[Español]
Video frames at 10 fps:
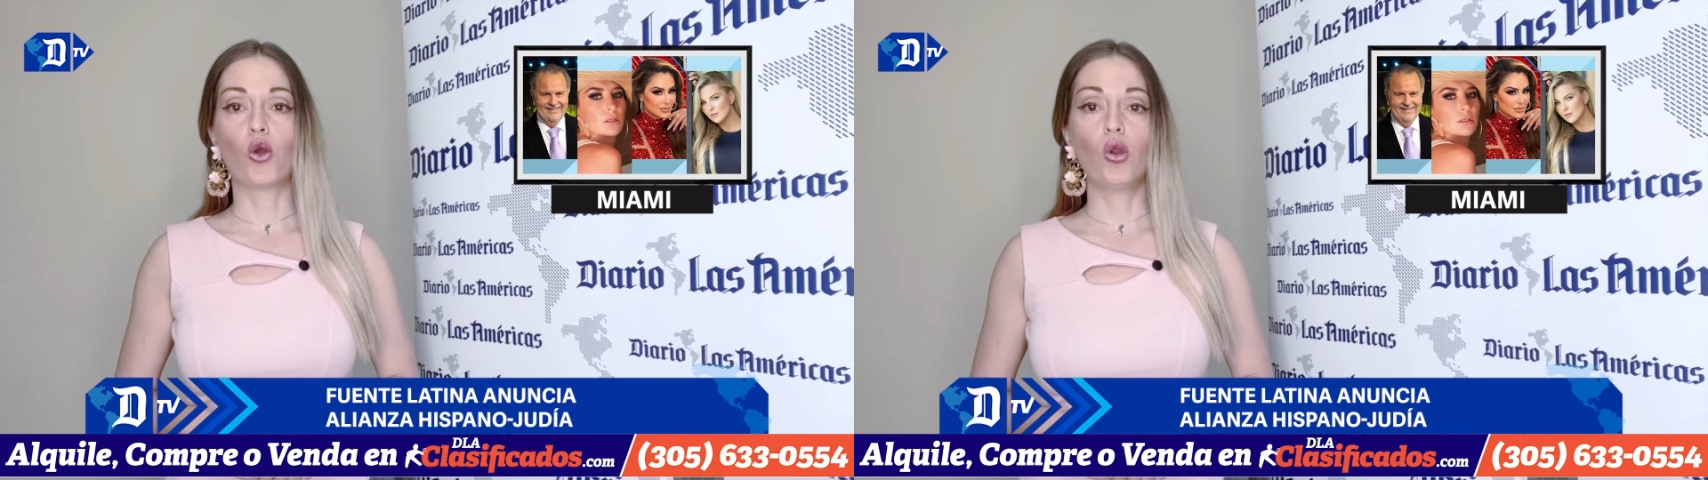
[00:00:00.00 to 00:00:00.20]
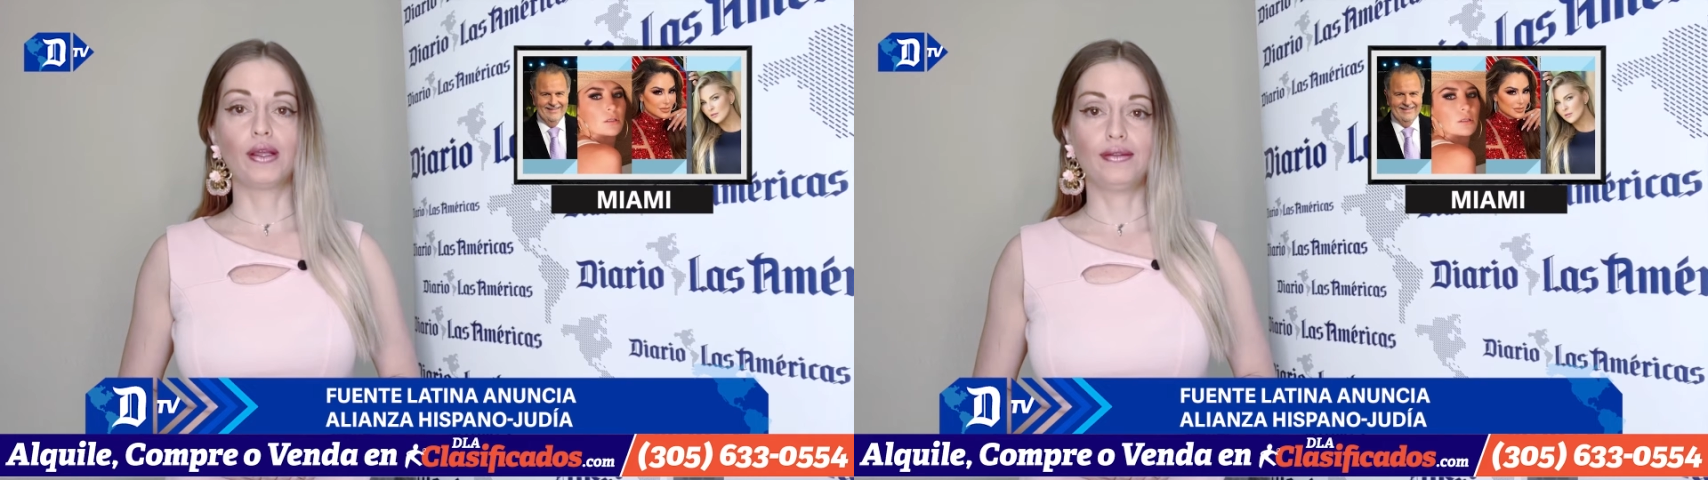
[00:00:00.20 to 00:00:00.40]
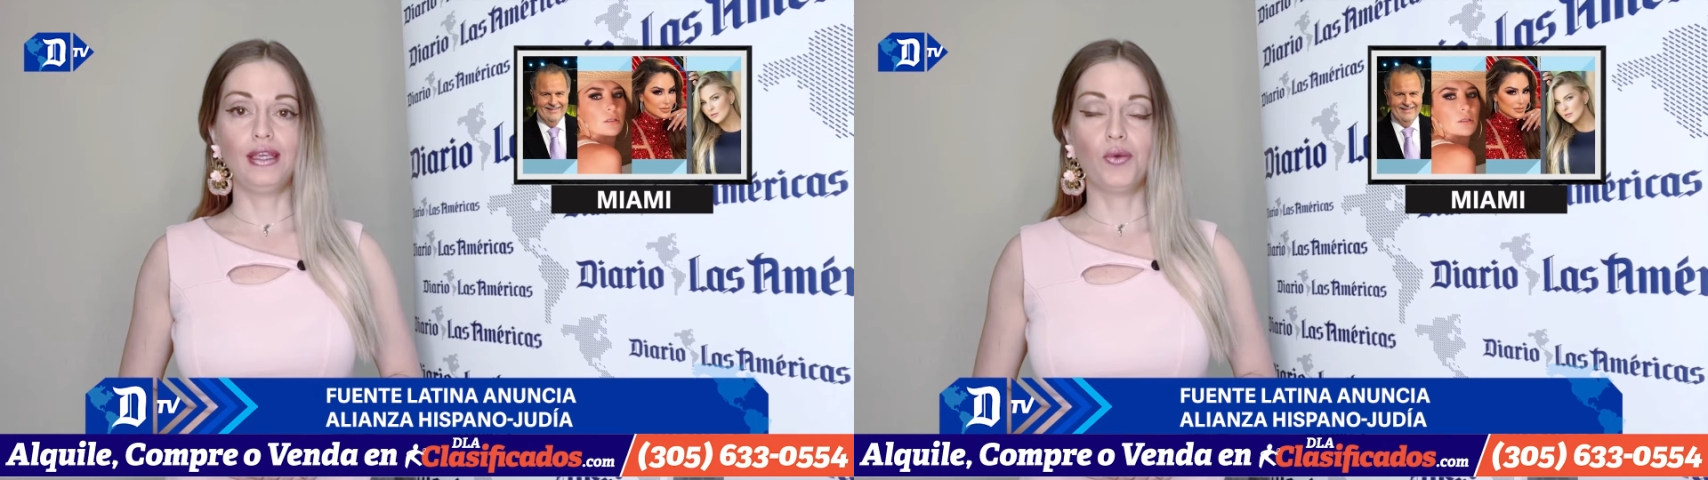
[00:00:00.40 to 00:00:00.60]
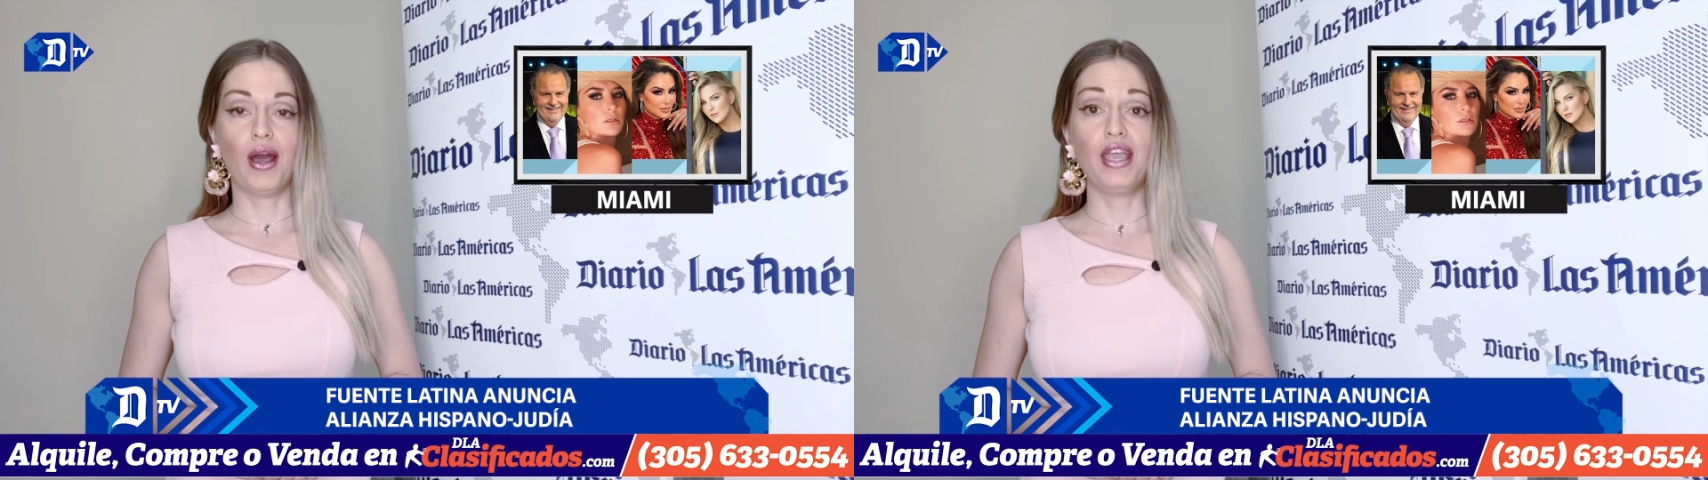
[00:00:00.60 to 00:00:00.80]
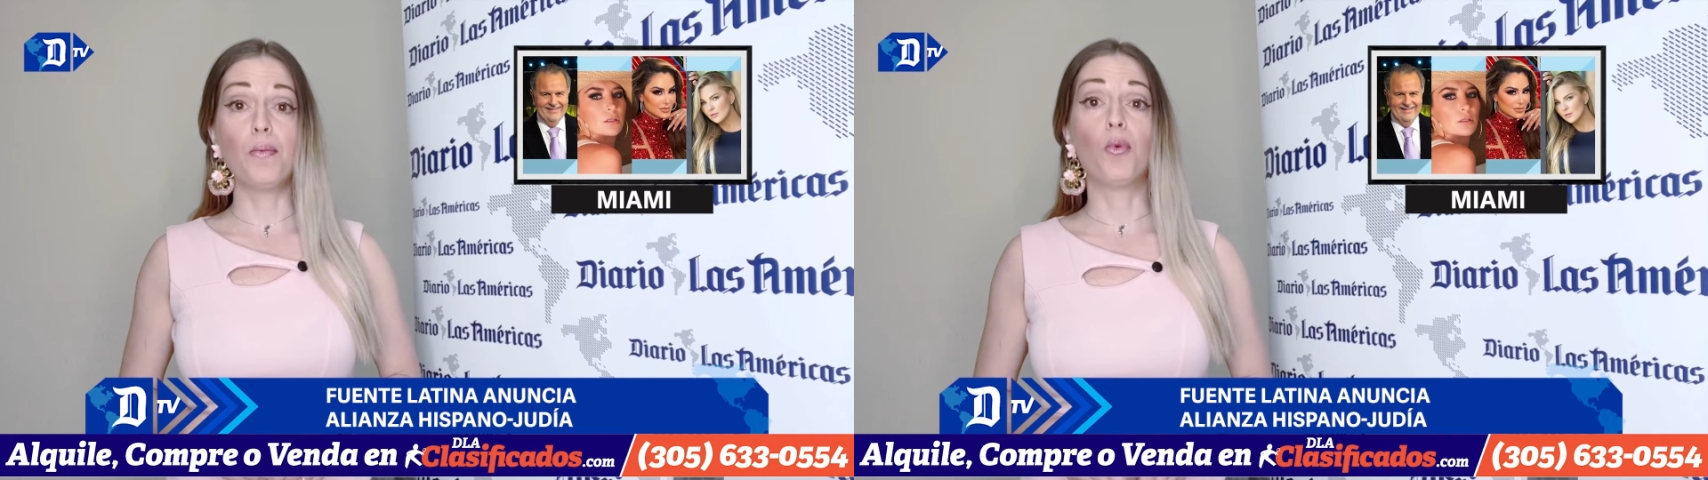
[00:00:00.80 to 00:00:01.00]

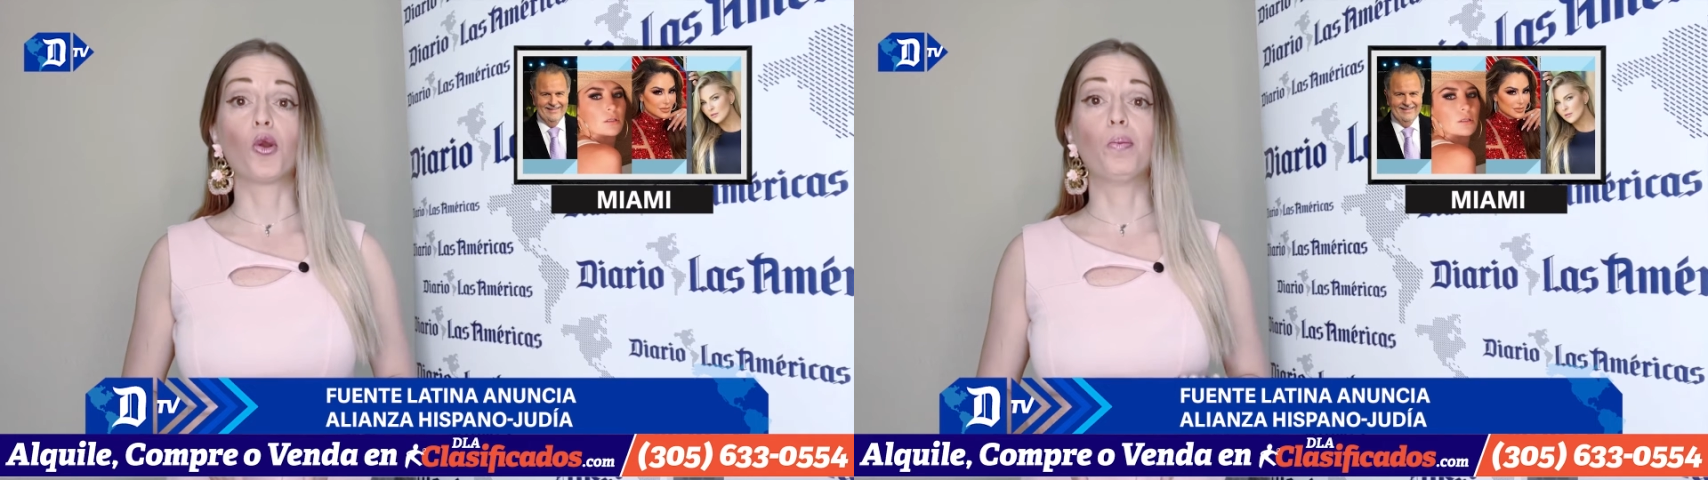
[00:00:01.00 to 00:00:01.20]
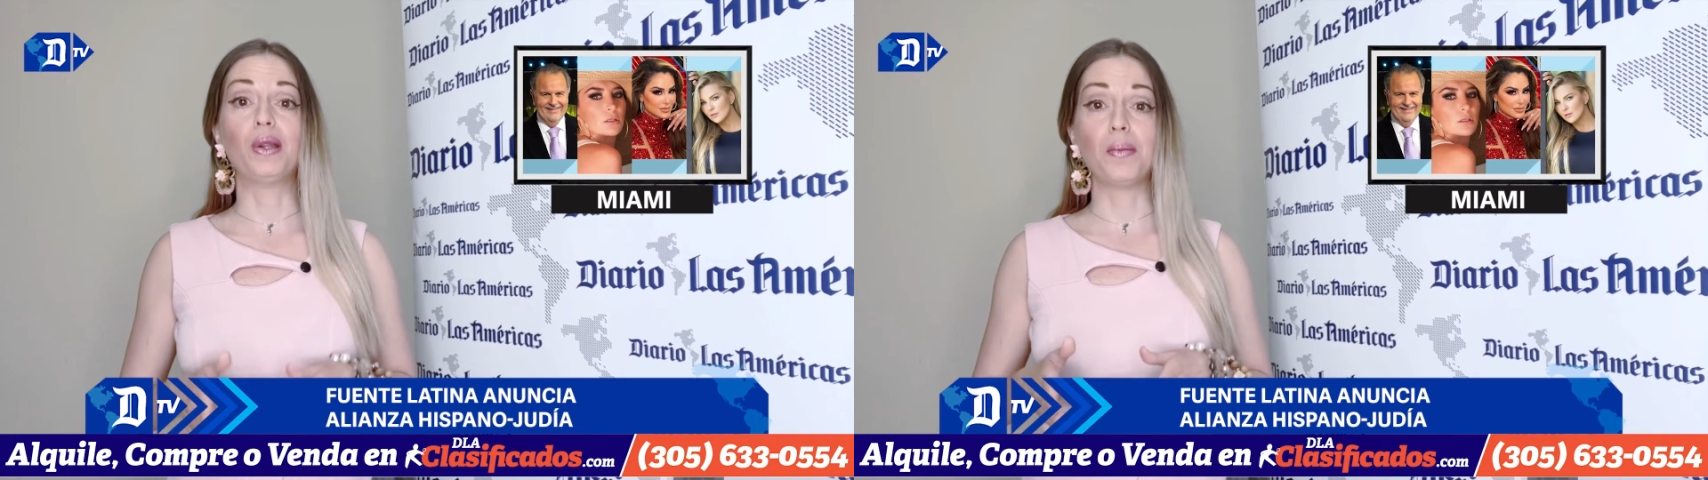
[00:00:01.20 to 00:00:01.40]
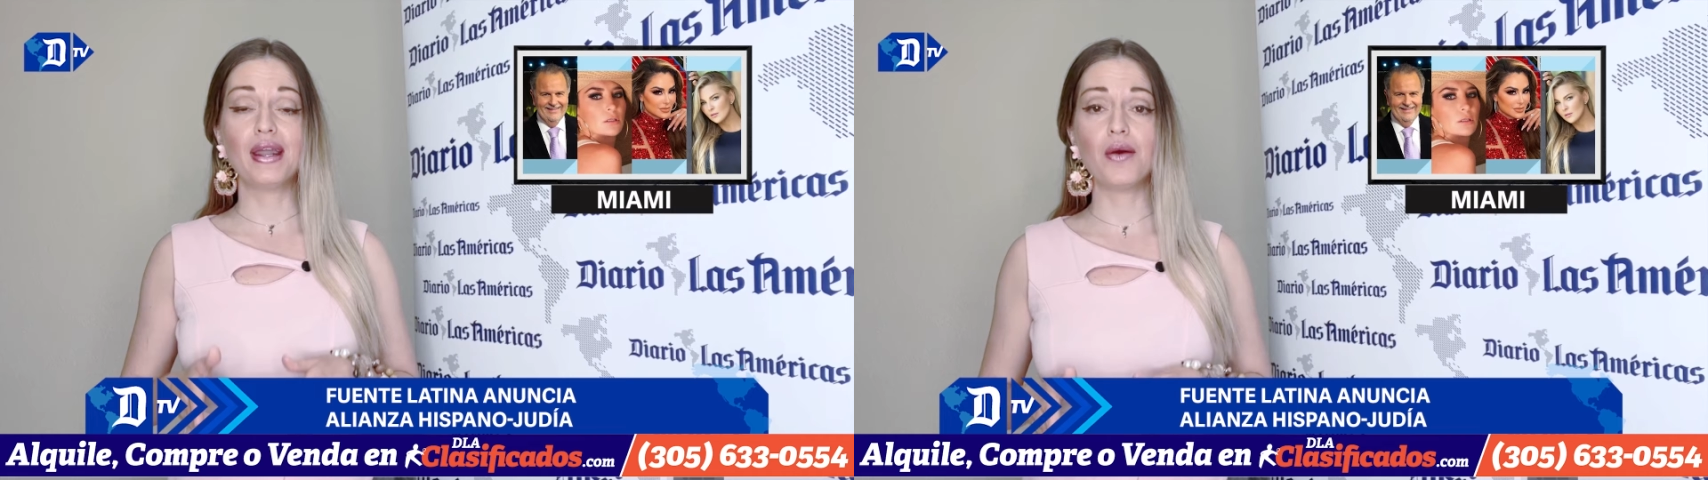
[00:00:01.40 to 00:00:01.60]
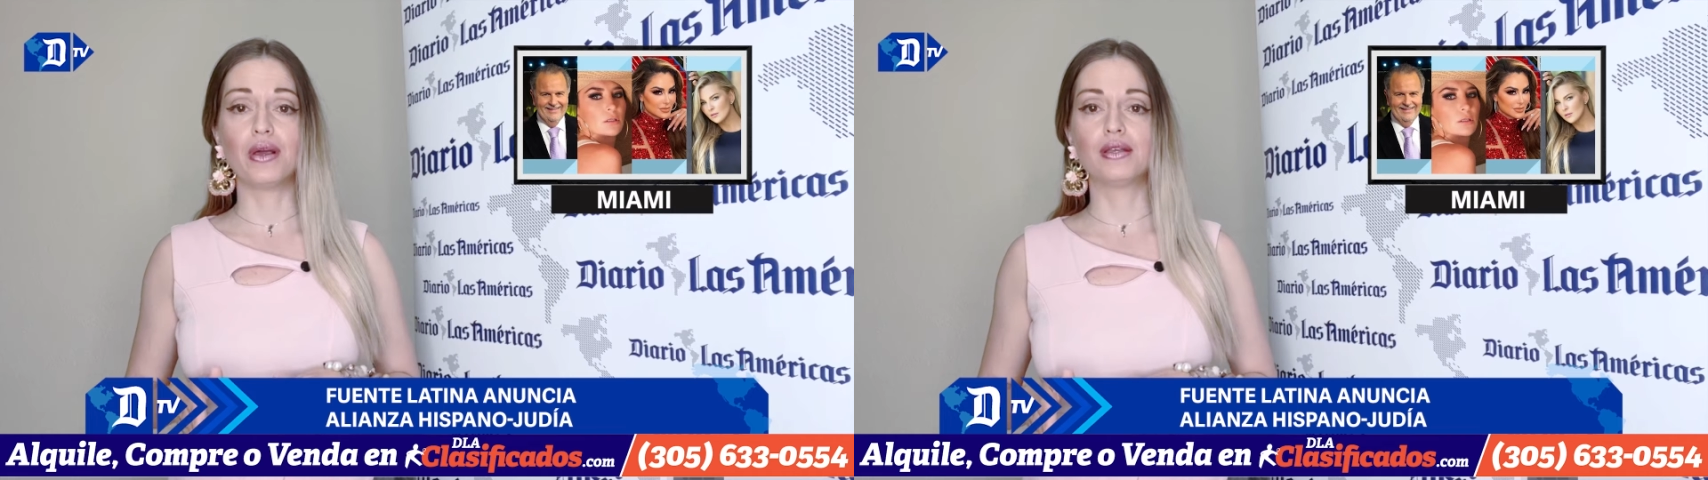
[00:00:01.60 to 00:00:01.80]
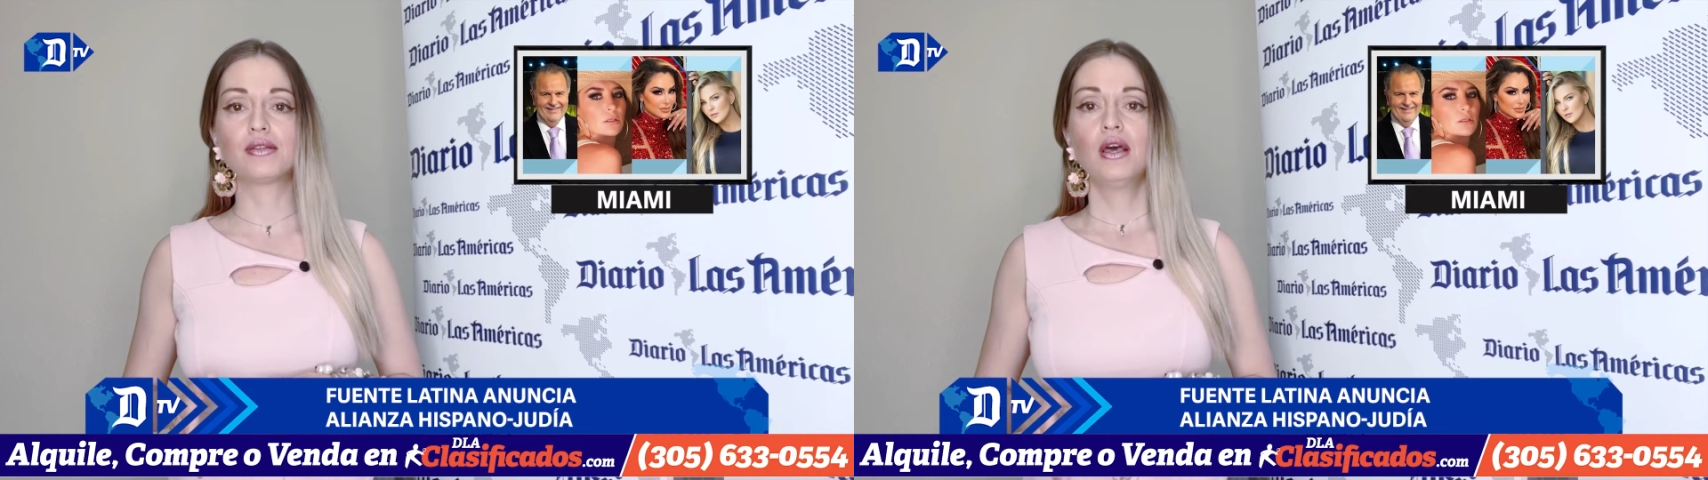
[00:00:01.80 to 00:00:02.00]
colectiva y por primera
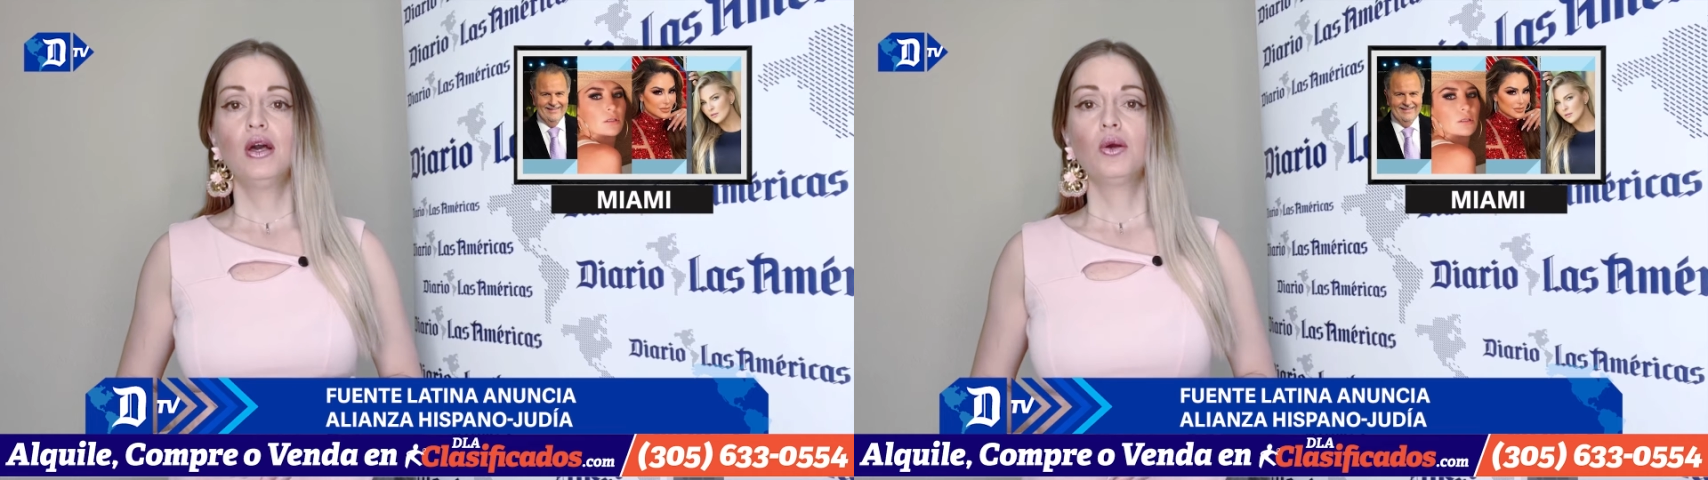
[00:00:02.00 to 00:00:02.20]
vez